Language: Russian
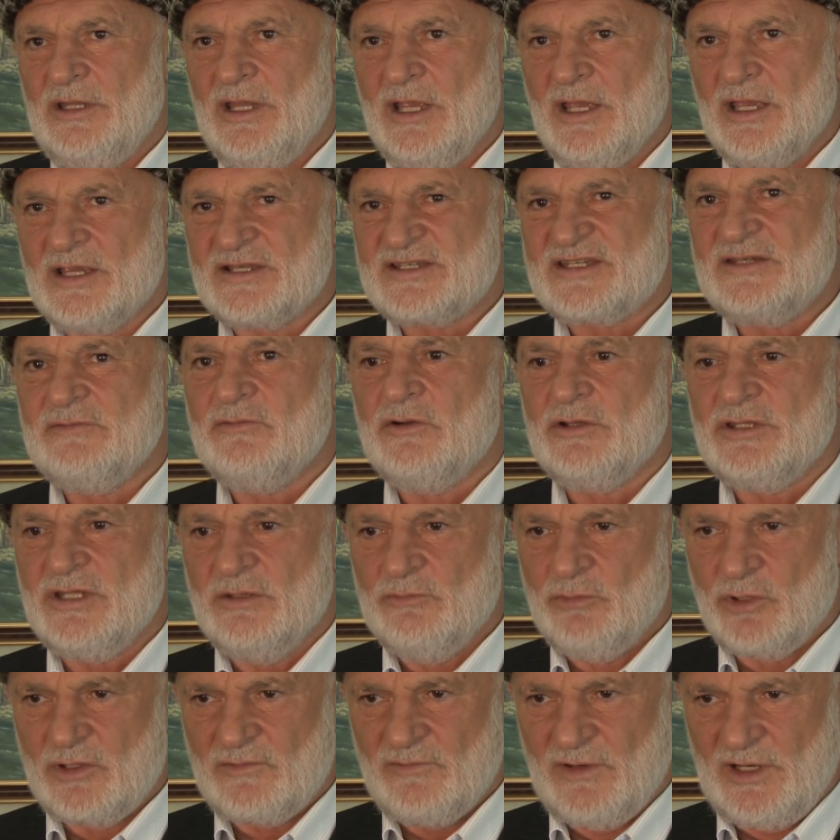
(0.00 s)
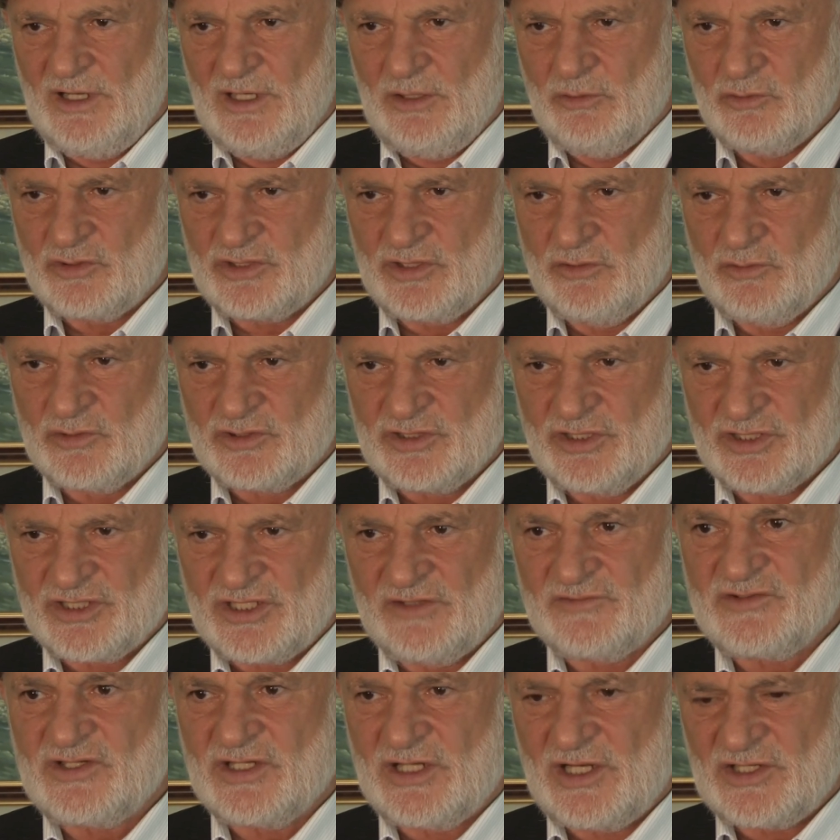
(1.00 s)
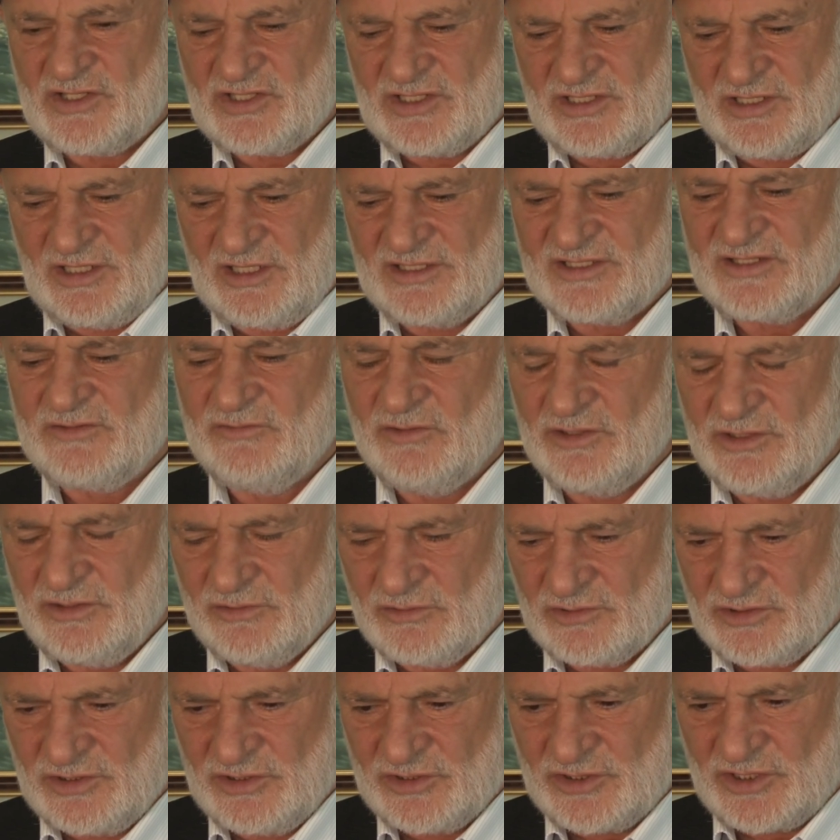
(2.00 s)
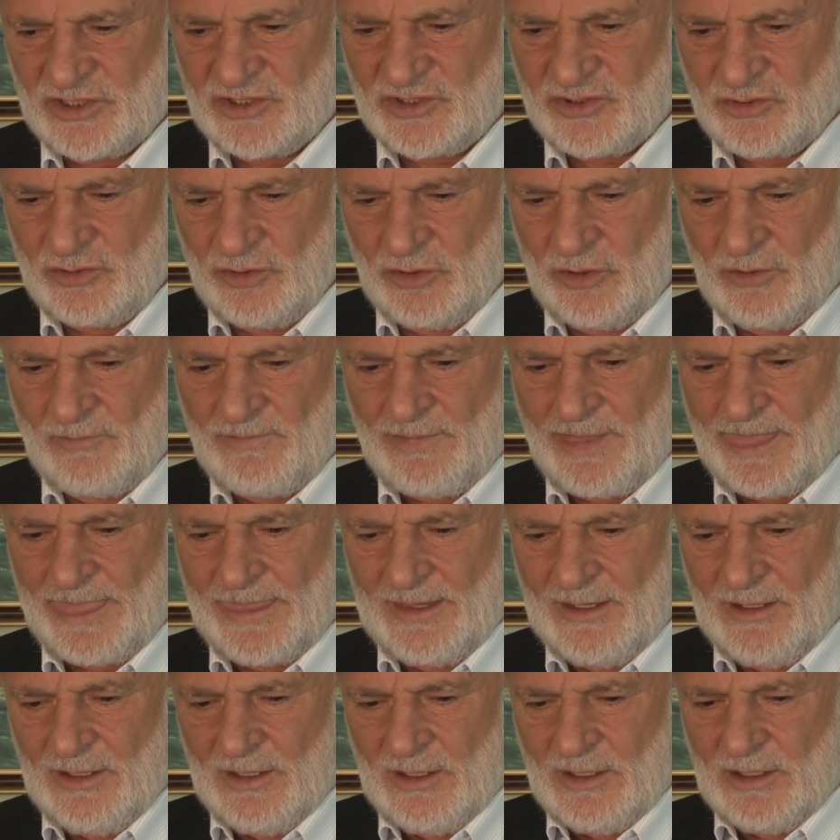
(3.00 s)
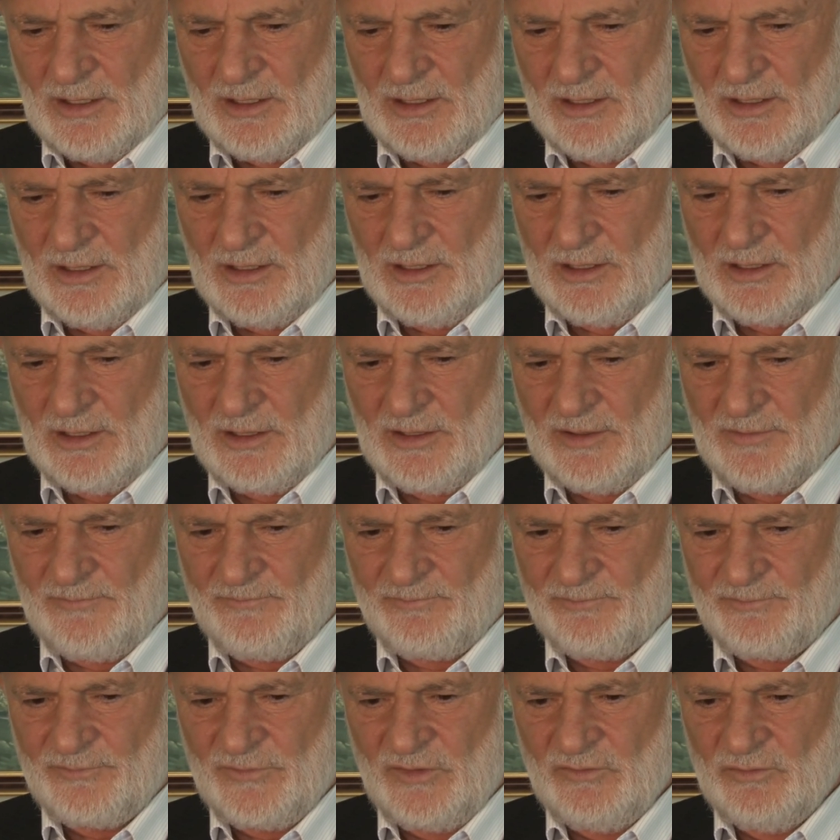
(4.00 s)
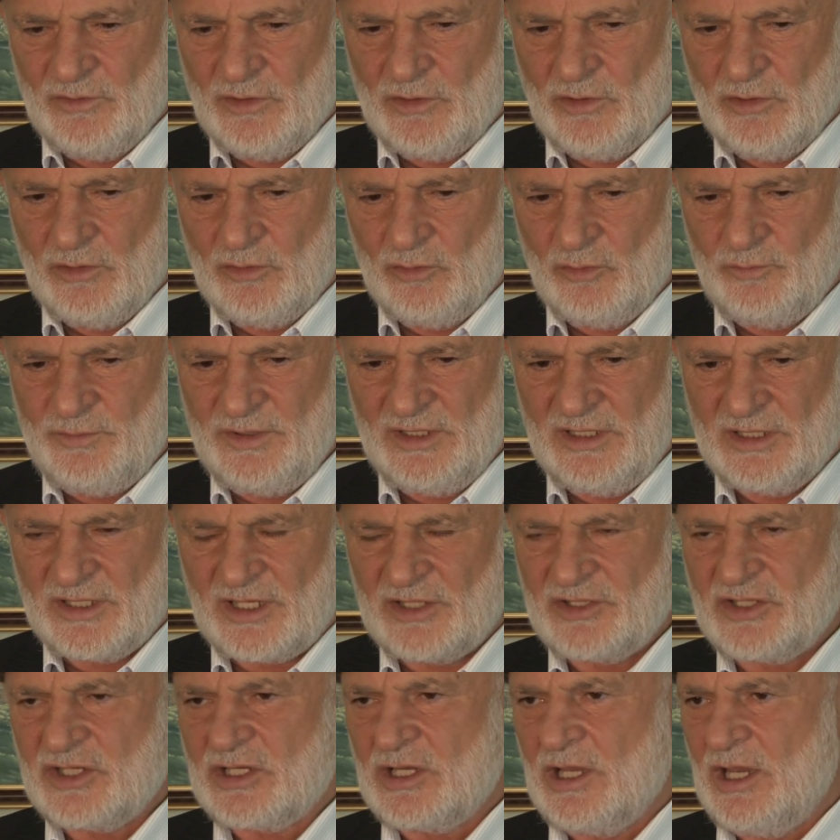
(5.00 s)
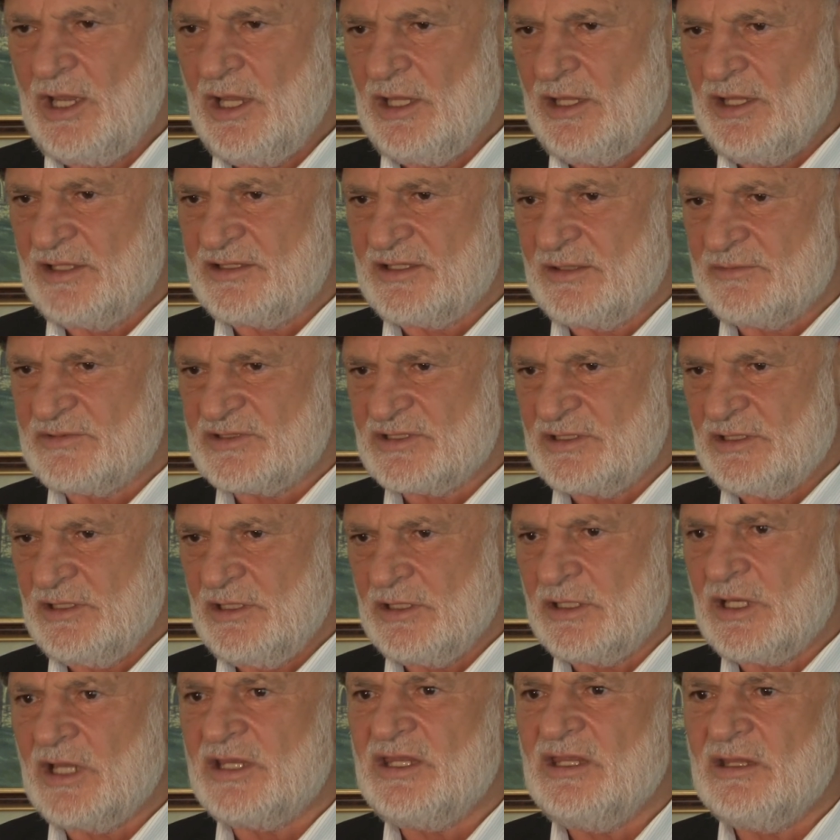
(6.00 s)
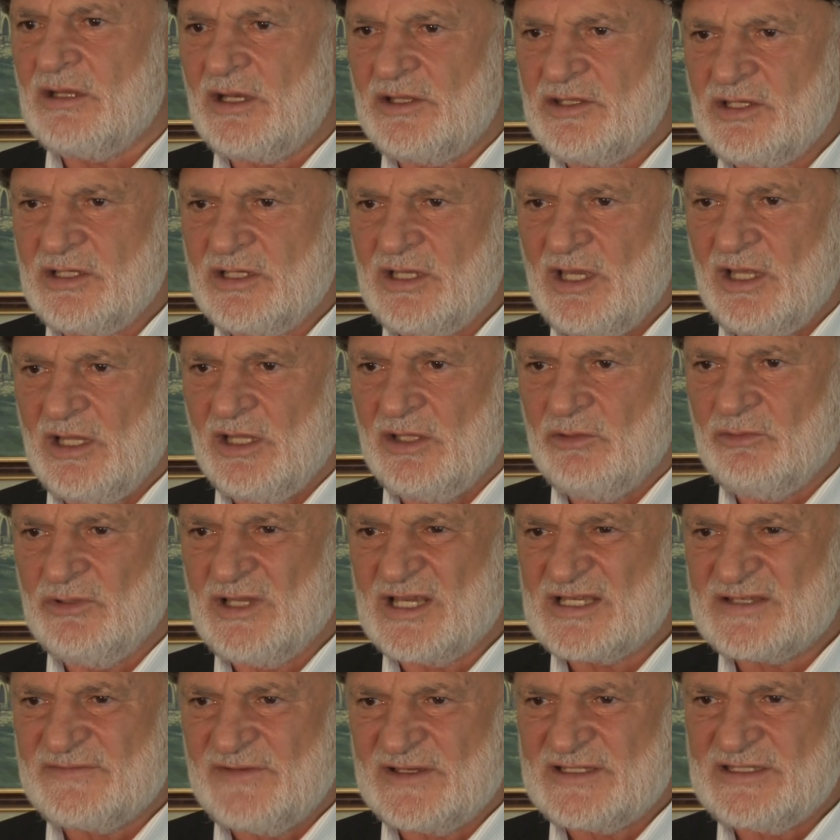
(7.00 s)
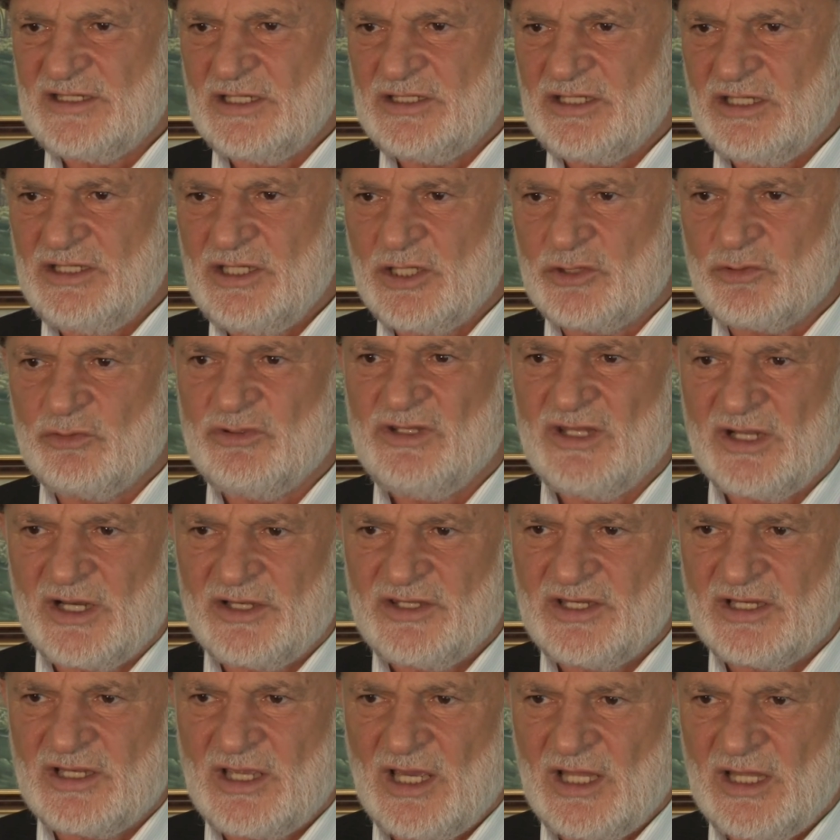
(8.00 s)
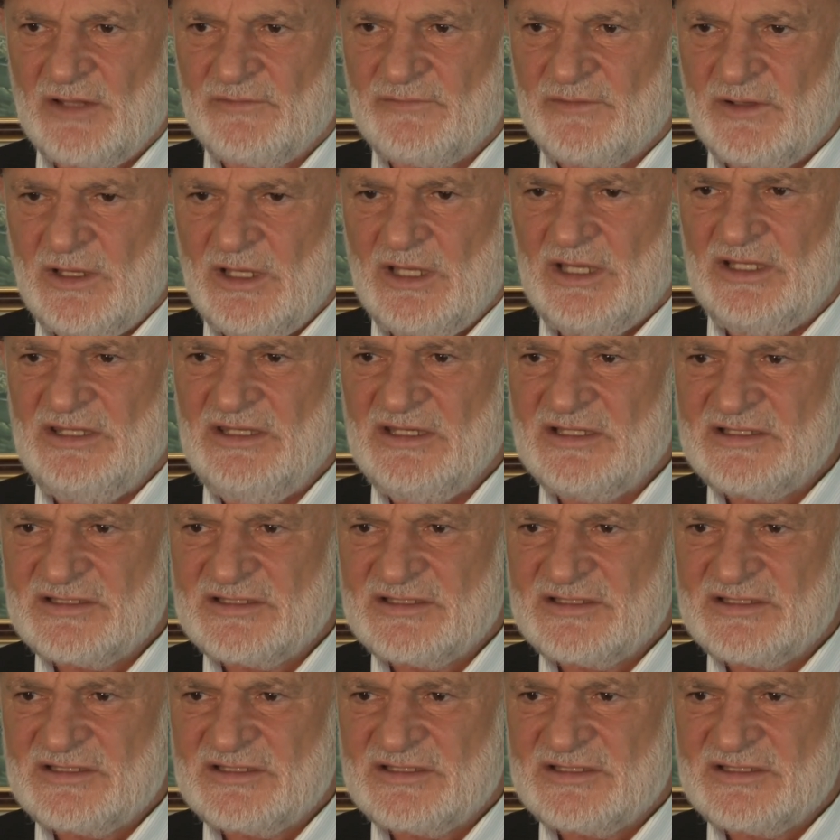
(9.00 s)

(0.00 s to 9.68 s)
Я сегодня буквально уже услышал, вчера читал, сегодня услышал, что э, его убили радикалы, отомстили. Какие радикалы? У нас в Осетии нету ни радикалов, ни